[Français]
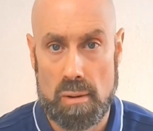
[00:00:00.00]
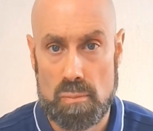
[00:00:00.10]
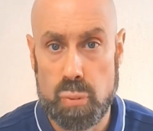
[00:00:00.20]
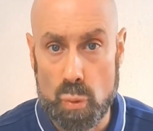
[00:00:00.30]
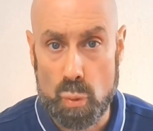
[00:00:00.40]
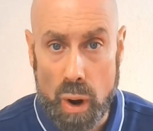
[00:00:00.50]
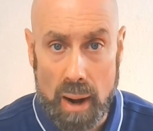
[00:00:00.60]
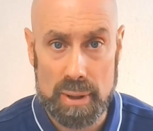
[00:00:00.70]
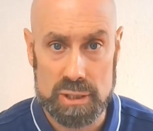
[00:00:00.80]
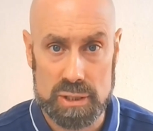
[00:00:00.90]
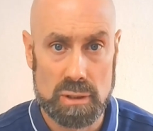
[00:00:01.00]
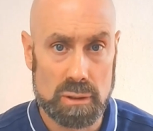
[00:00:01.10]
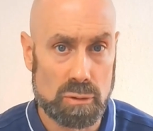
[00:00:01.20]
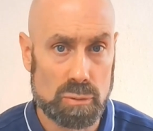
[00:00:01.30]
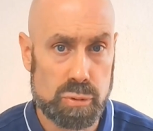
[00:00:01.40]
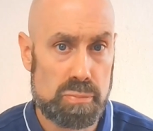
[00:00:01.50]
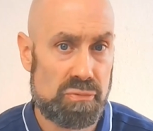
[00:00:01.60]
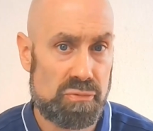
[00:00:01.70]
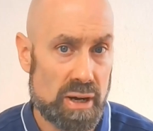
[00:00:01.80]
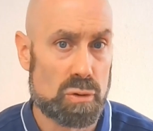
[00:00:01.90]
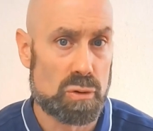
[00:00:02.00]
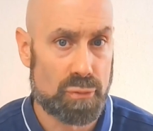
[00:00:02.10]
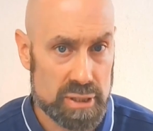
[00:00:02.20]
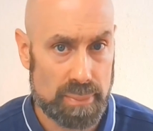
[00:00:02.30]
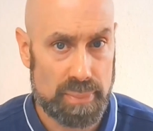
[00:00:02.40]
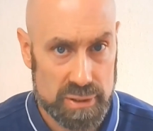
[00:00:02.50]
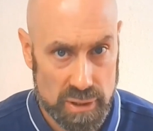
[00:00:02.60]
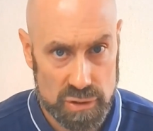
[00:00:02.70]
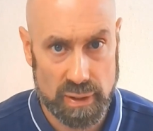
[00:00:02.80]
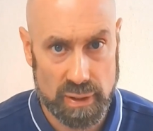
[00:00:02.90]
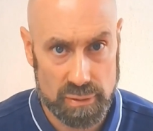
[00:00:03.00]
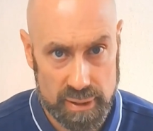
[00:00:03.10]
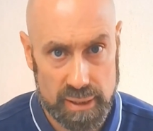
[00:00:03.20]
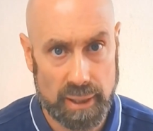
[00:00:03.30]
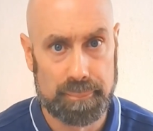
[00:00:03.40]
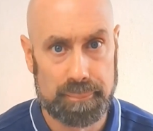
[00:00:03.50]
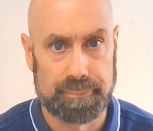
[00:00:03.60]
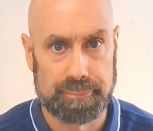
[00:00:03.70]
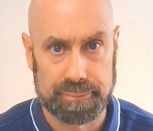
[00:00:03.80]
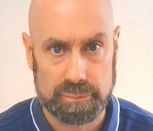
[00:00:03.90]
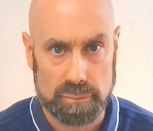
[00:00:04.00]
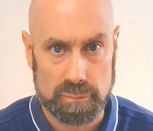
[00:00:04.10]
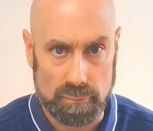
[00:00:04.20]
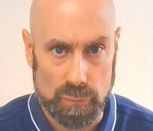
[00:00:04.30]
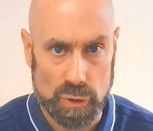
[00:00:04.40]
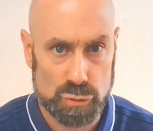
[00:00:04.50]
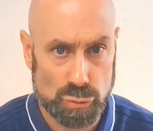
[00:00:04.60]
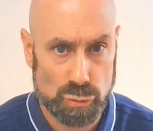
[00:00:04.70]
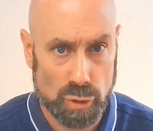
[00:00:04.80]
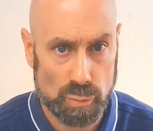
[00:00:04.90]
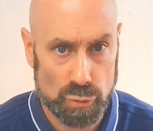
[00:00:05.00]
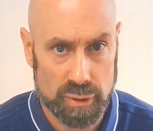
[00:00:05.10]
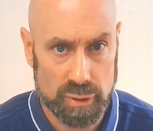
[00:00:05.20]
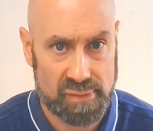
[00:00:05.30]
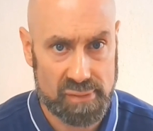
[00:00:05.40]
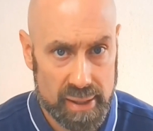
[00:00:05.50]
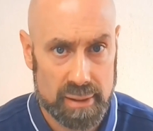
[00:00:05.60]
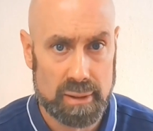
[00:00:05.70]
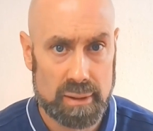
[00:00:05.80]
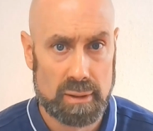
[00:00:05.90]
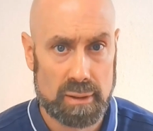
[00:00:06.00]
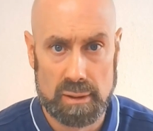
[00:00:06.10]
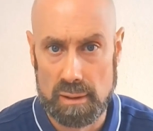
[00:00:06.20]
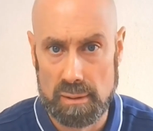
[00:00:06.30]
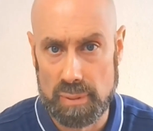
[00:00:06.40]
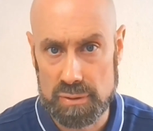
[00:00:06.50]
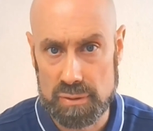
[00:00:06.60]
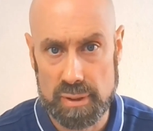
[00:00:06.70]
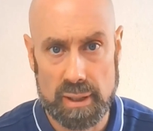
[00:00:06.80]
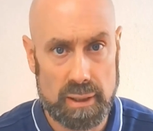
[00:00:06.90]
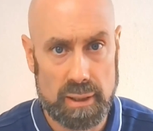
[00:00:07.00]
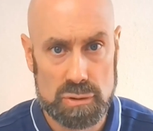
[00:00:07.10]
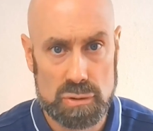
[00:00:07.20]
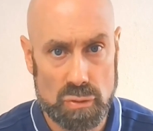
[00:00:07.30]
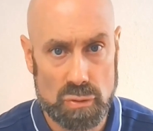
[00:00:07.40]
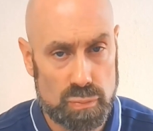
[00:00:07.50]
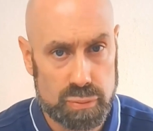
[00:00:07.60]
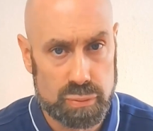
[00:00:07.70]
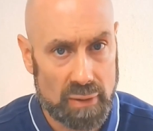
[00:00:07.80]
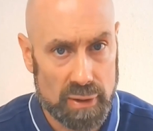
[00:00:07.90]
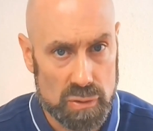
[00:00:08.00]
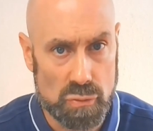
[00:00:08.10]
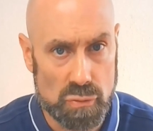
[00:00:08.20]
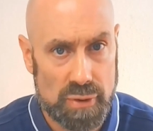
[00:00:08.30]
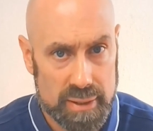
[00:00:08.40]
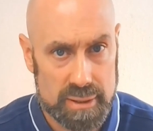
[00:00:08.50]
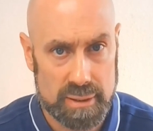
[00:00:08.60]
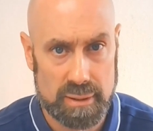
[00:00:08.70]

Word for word: Pourquoi Parce que on peut faire confiance à personne, je viens de le dire, surtout dans le monde du travail, parce qu'il y a souvent le travail que vous faites,